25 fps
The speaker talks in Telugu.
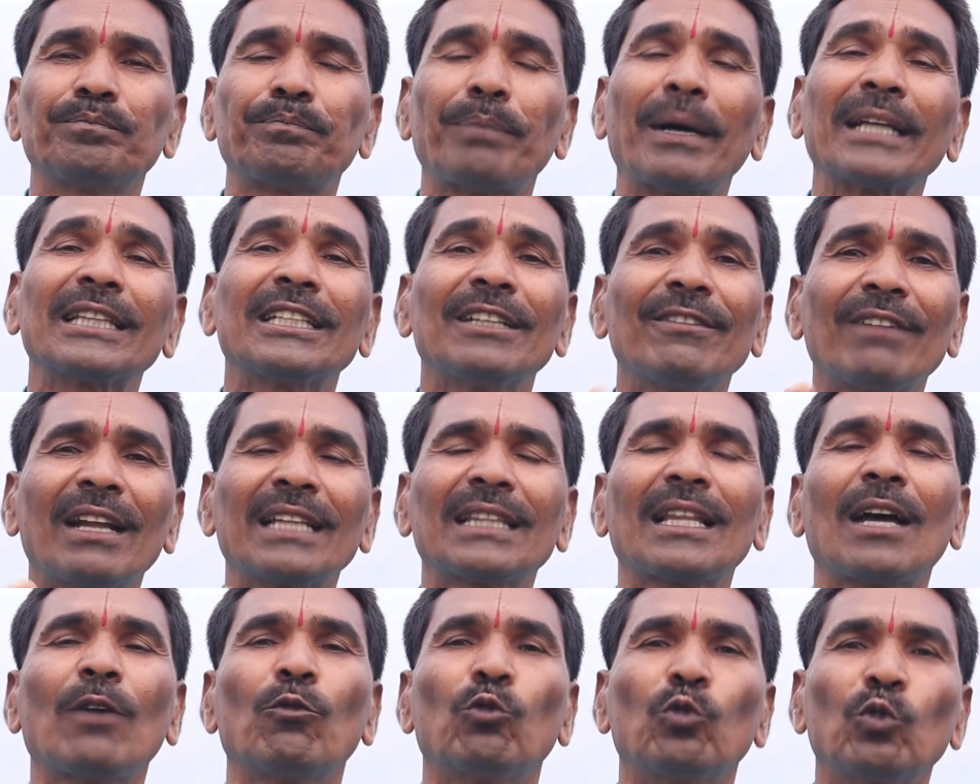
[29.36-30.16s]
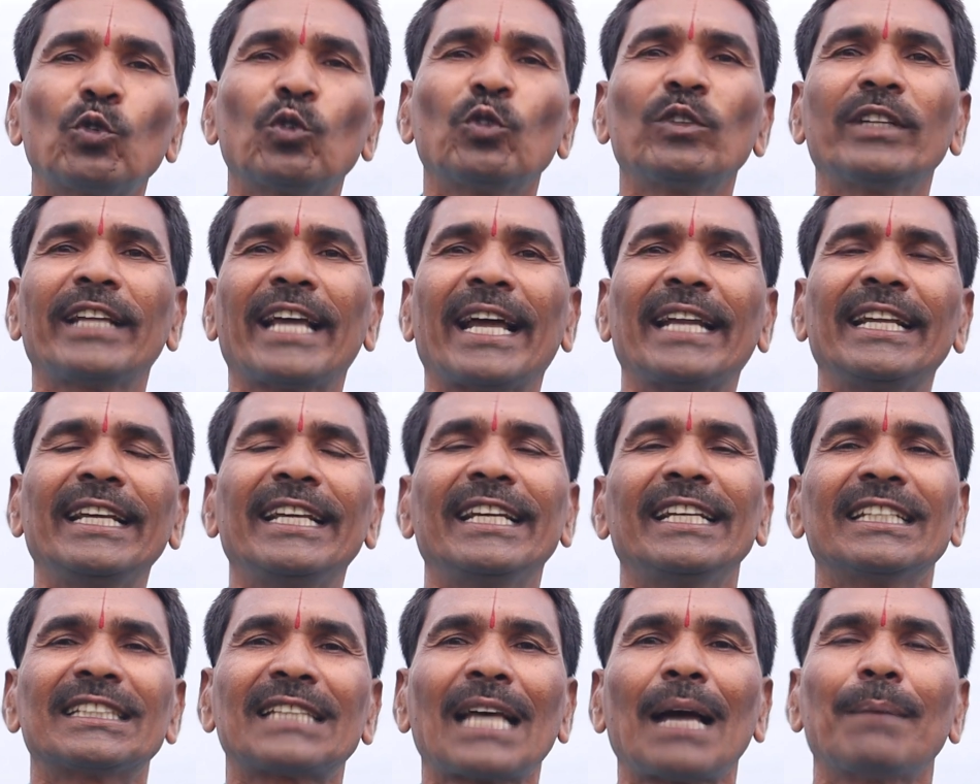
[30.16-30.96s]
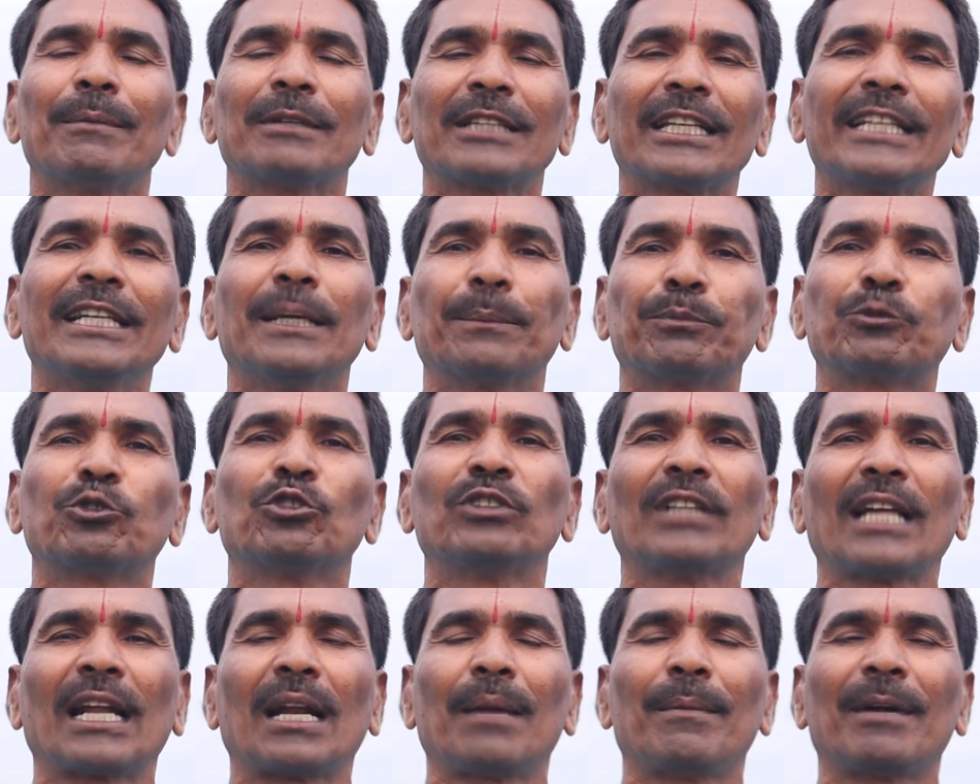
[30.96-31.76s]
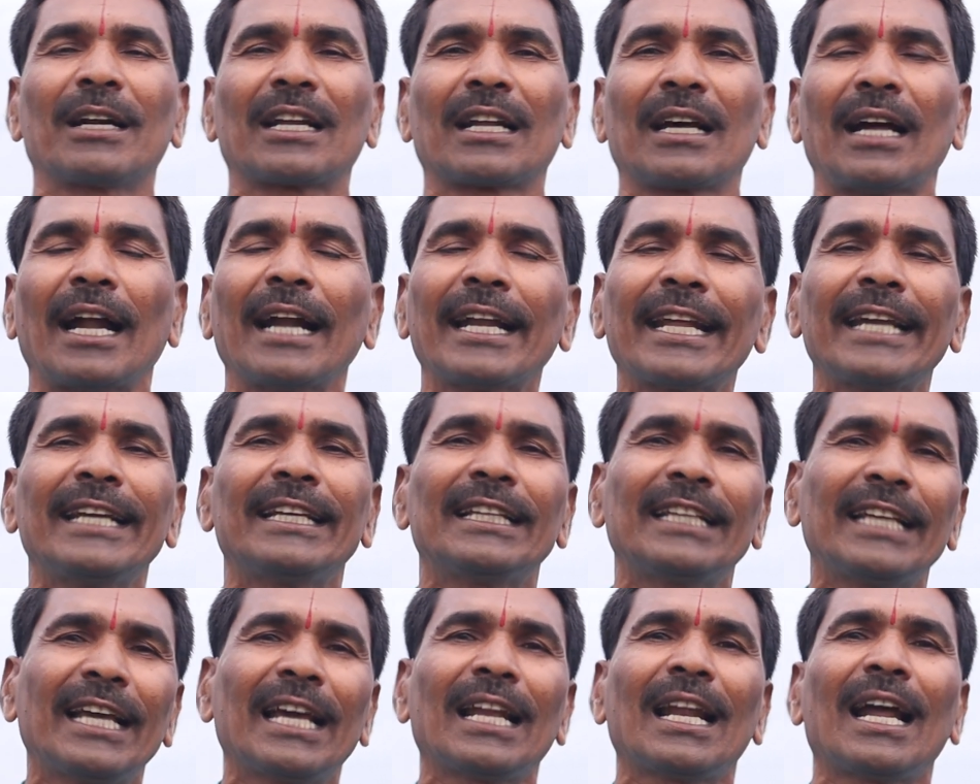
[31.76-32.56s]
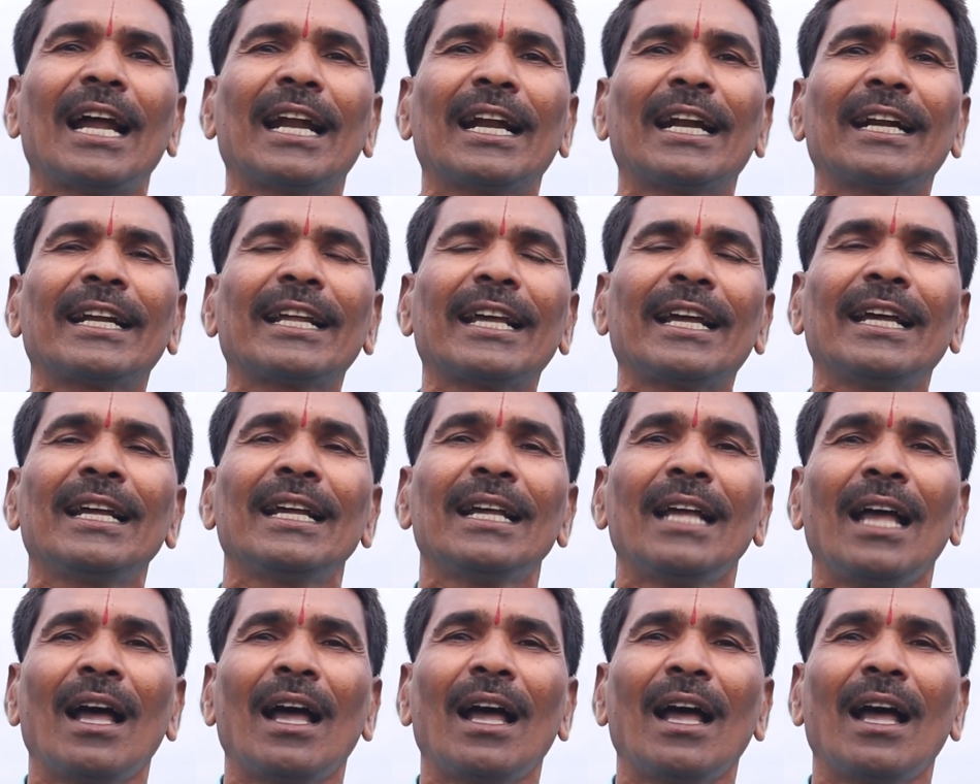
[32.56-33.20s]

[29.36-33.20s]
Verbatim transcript: పతివ్రత ఉంటుంది అని ఈ సామెత చెప్తుందన్నమాట అంటే ఇది ఎలా అంటే